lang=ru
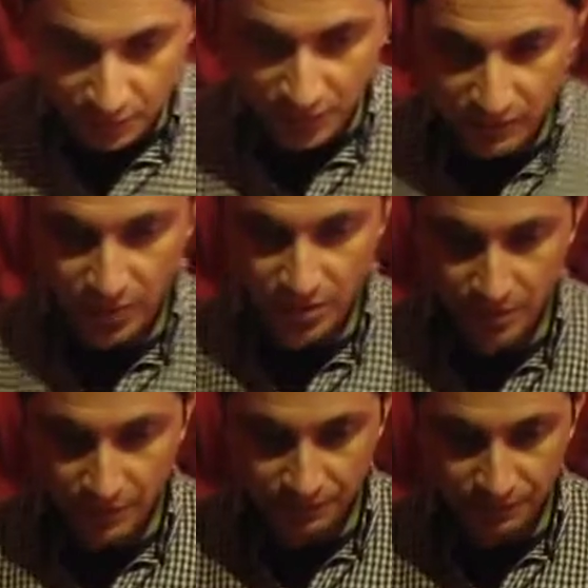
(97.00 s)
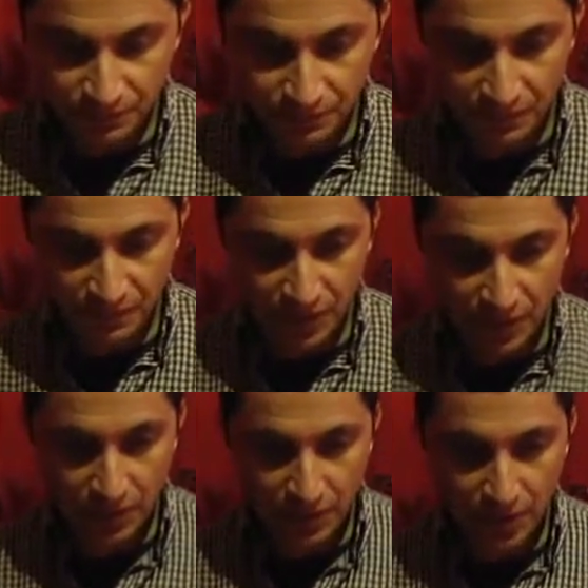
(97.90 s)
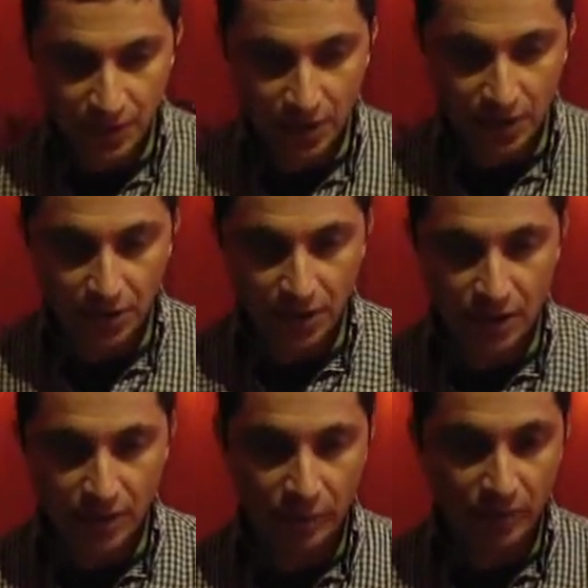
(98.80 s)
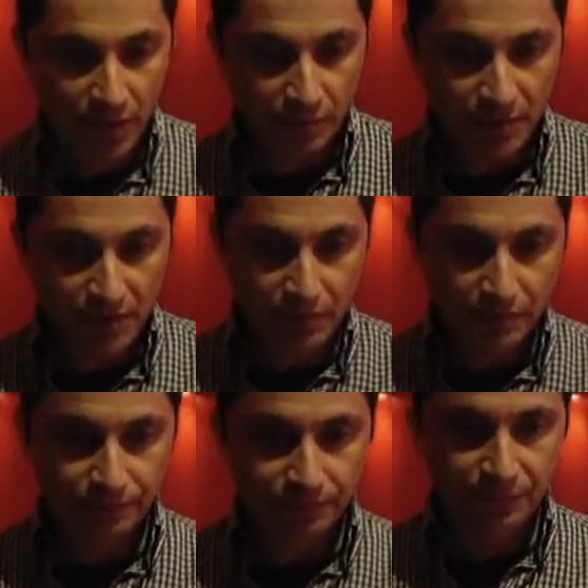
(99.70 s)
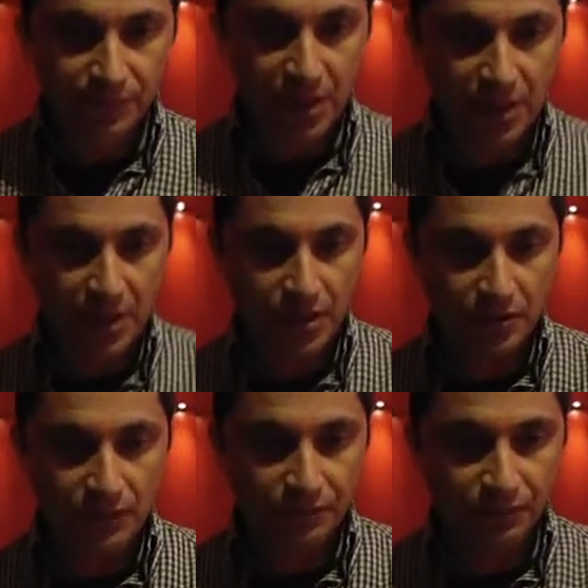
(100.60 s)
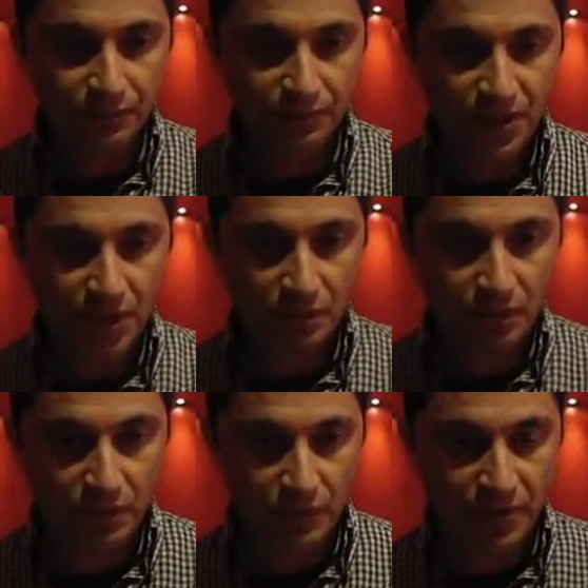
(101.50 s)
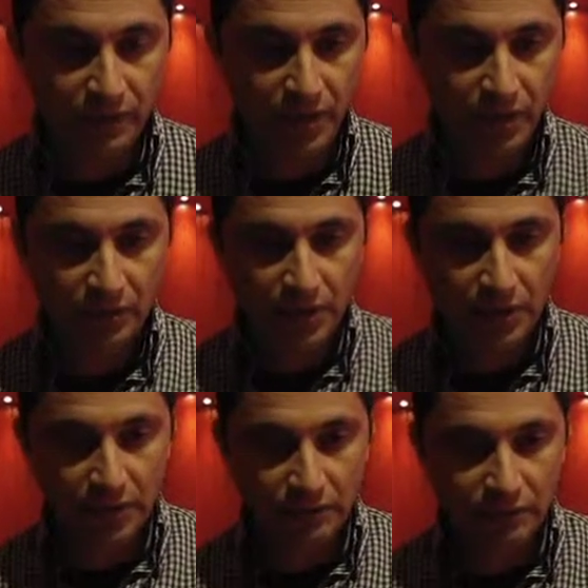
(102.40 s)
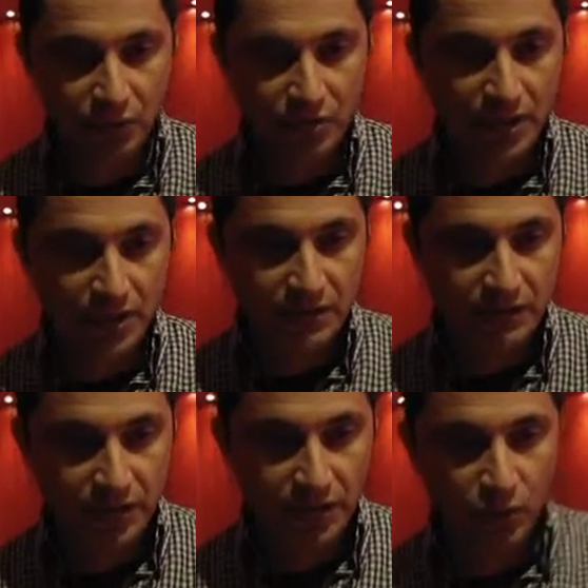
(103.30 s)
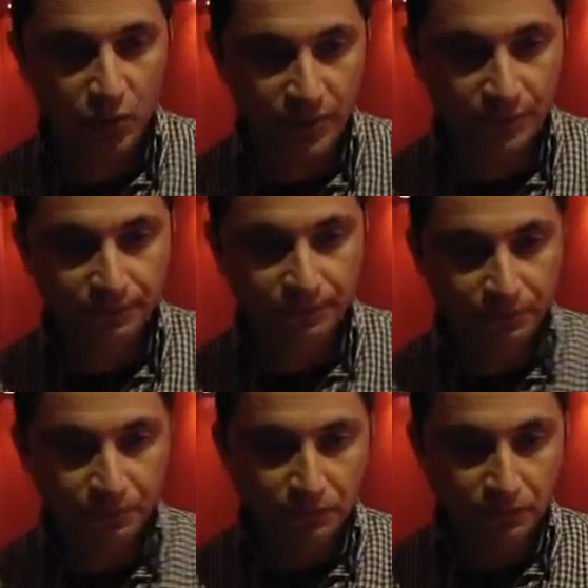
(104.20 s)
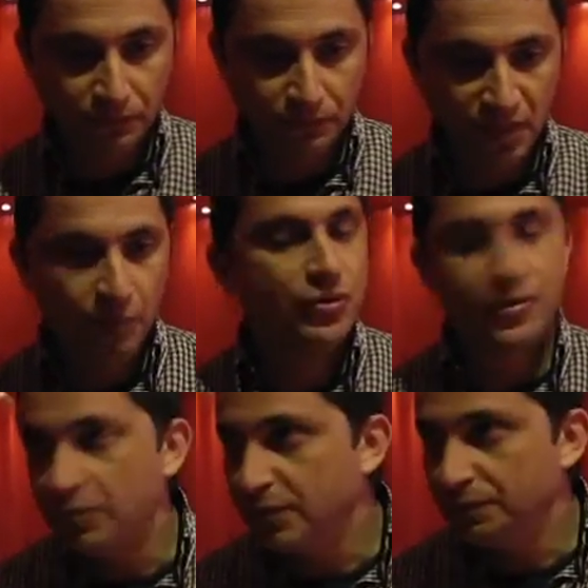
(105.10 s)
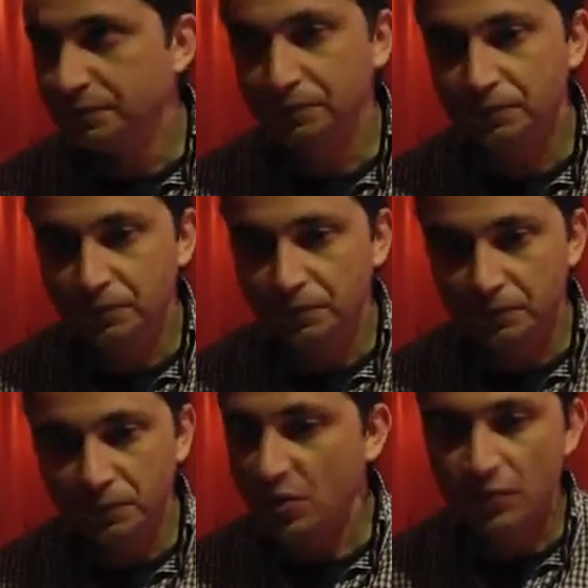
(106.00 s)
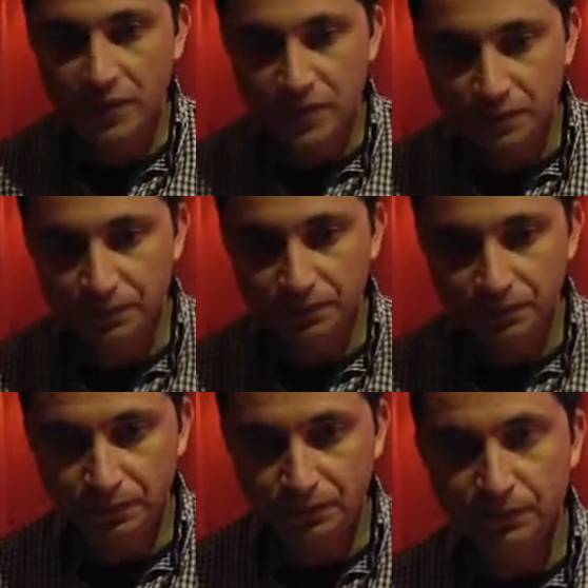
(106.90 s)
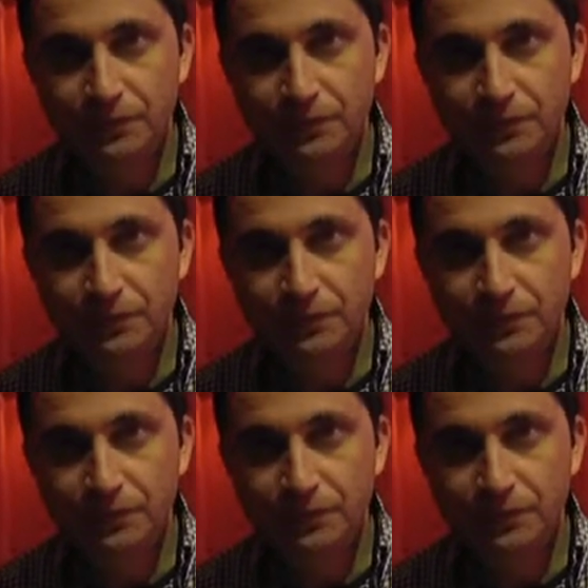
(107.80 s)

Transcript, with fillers: переверженный э, этому мракобесию, расскажет, за что, собственно говоря, он так нуждается в них, любит и пользует. Да. Прошу вас. За что Пожалуйста. он их имеет?